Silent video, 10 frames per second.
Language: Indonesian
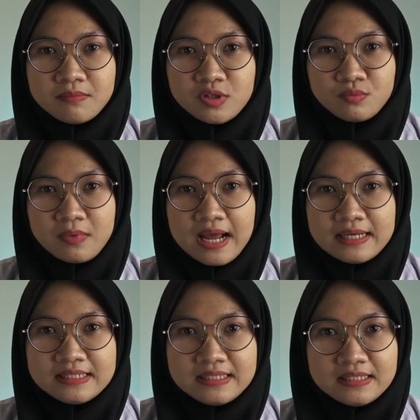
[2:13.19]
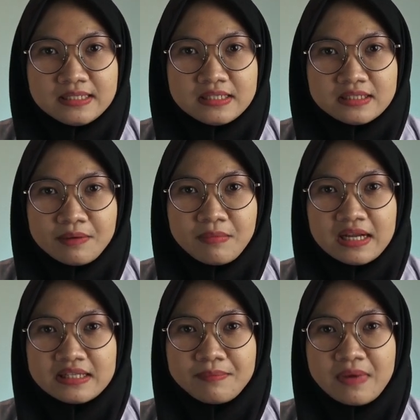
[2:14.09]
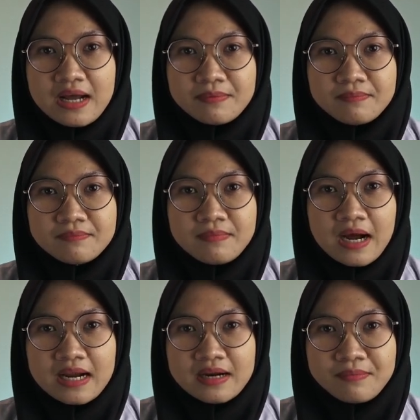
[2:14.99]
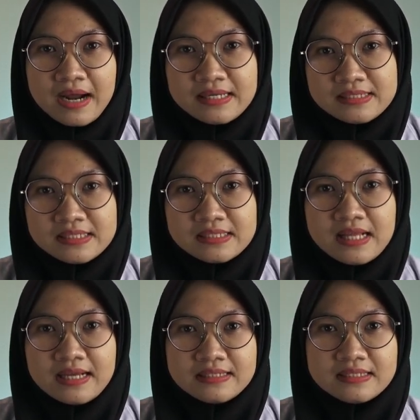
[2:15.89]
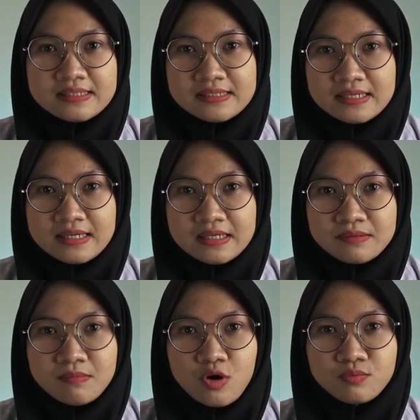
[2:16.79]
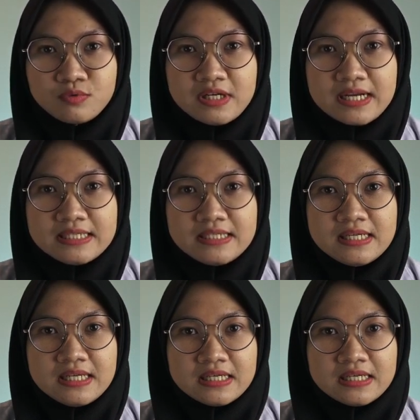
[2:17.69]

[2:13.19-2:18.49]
Belum lagi tambahan-tambahan makanan manis dari snack maupun dari